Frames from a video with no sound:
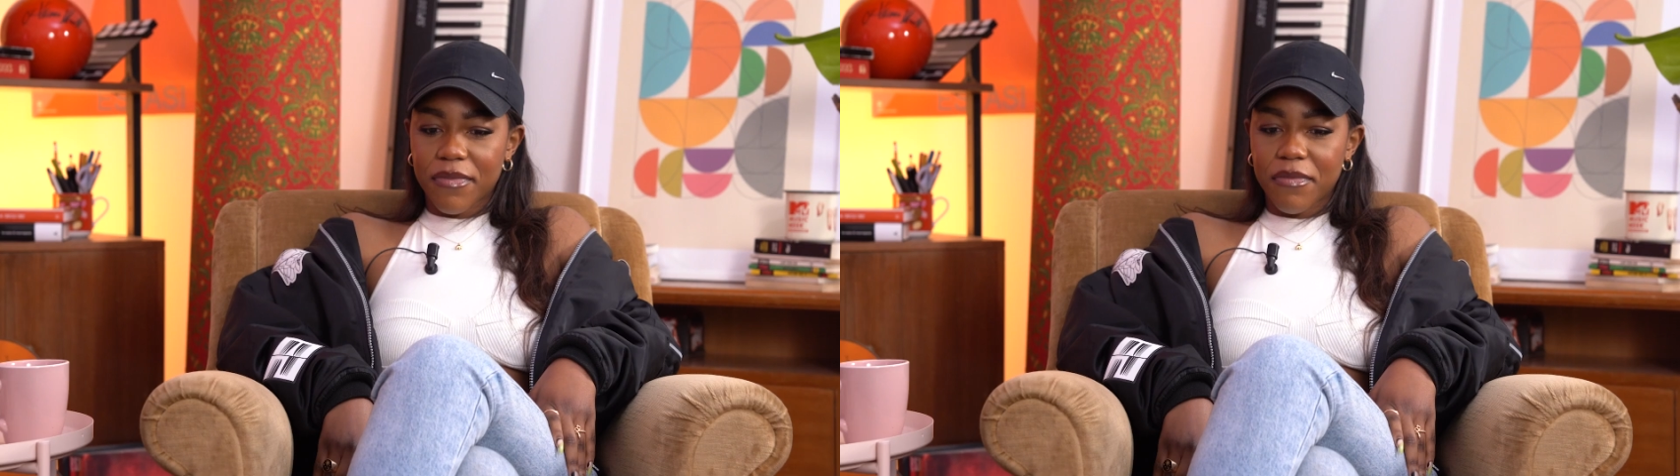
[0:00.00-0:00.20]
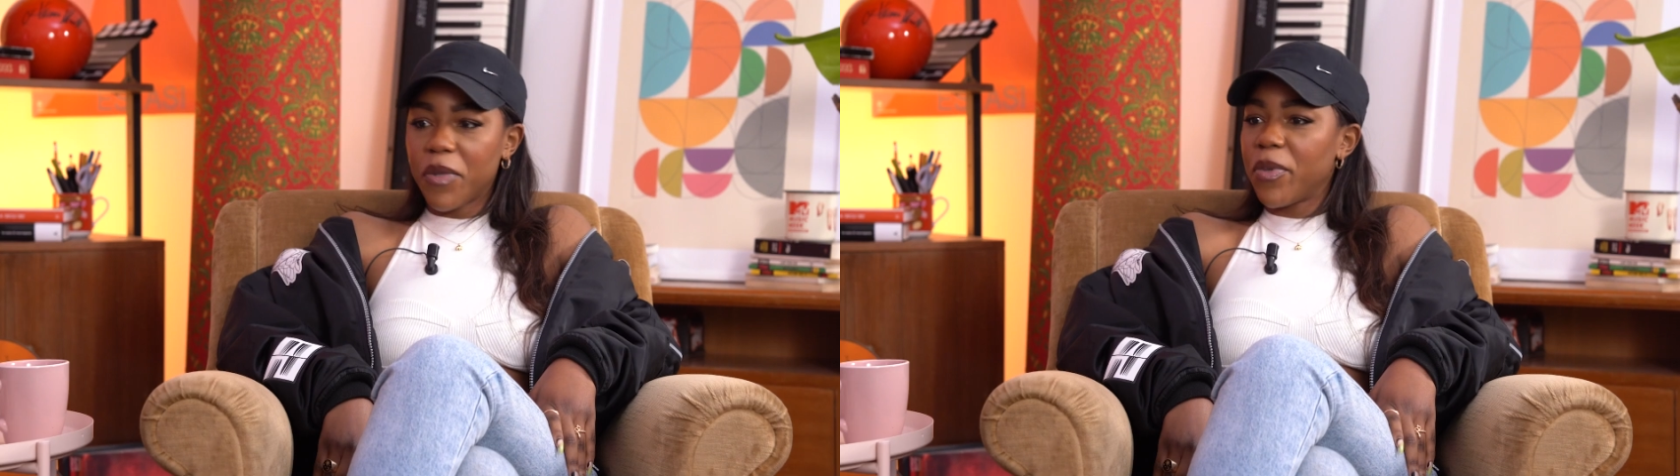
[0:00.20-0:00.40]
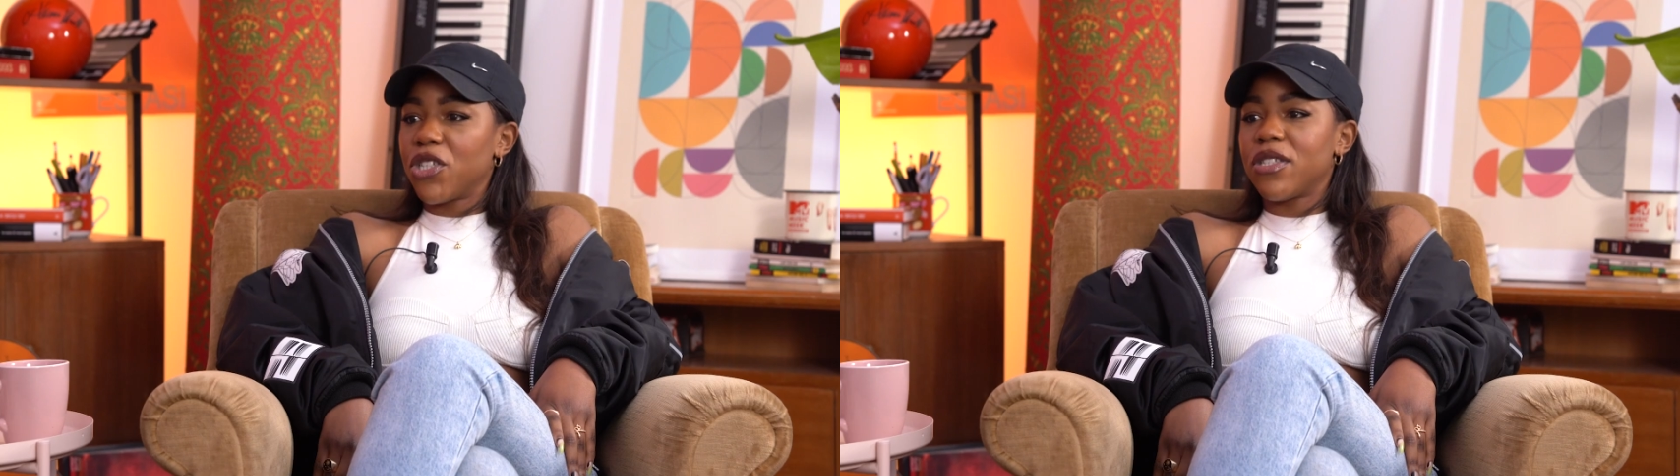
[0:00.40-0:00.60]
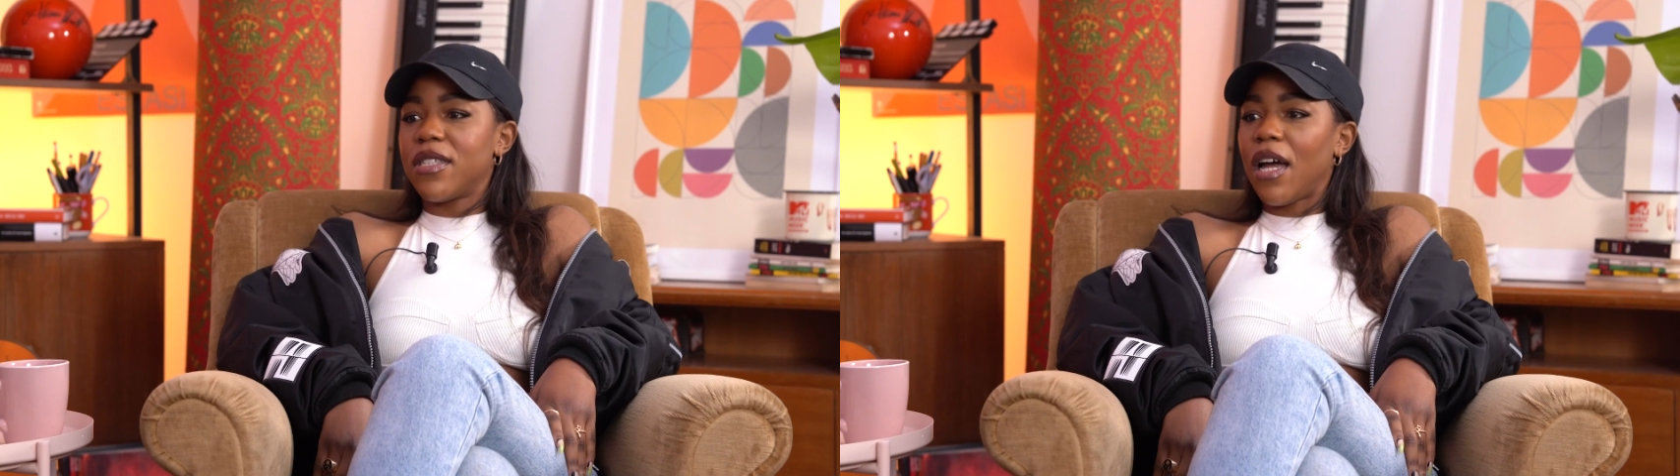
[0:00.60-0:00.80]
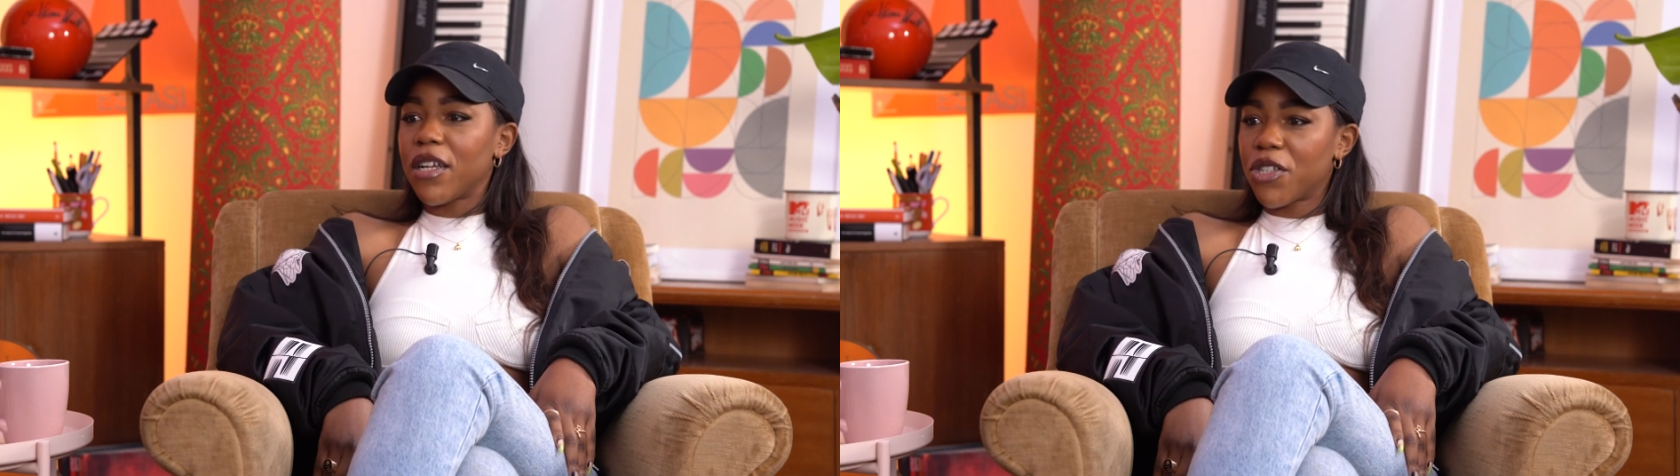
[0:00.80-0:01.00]
mi piace
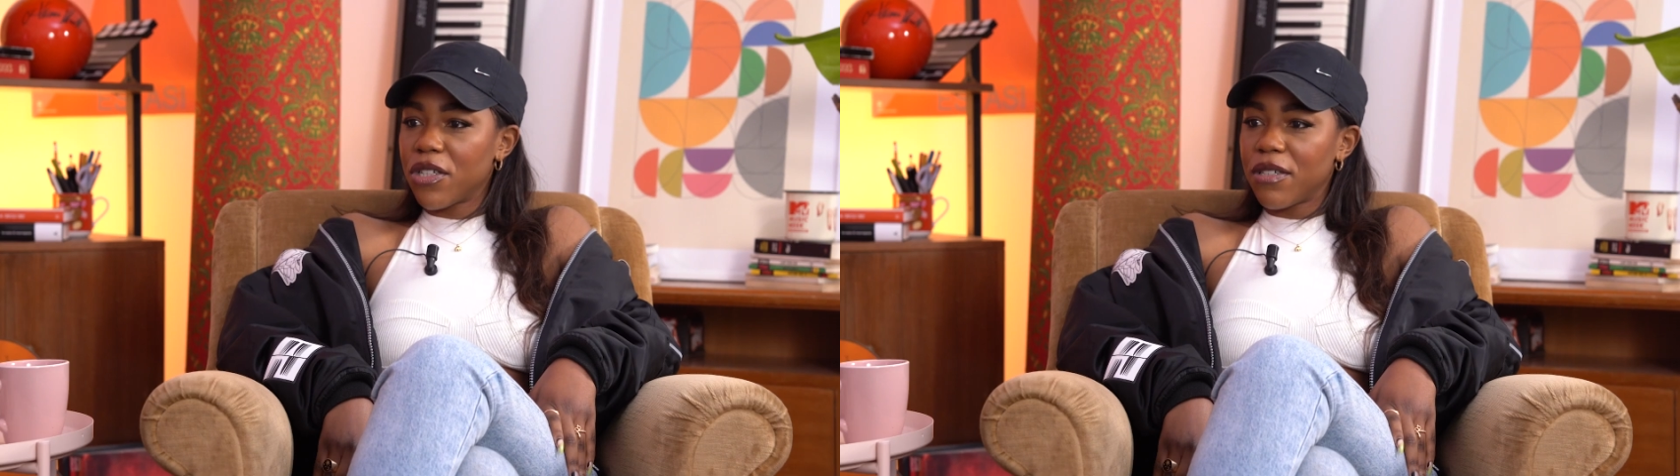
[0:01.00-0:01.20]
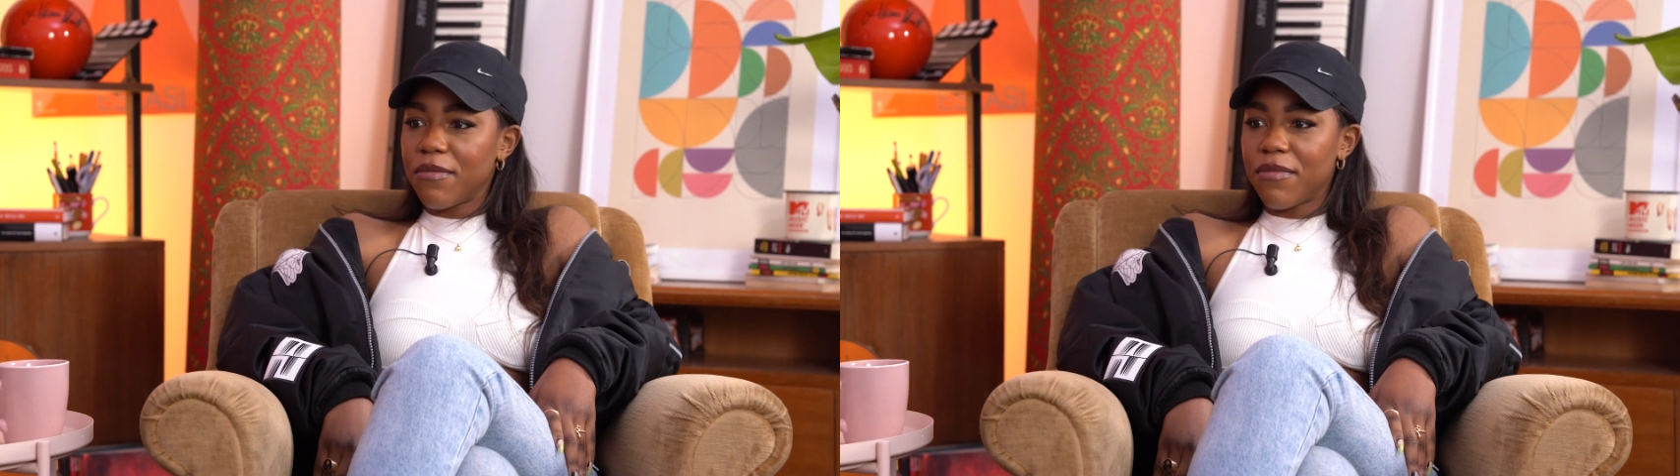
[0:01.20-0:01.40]
starci,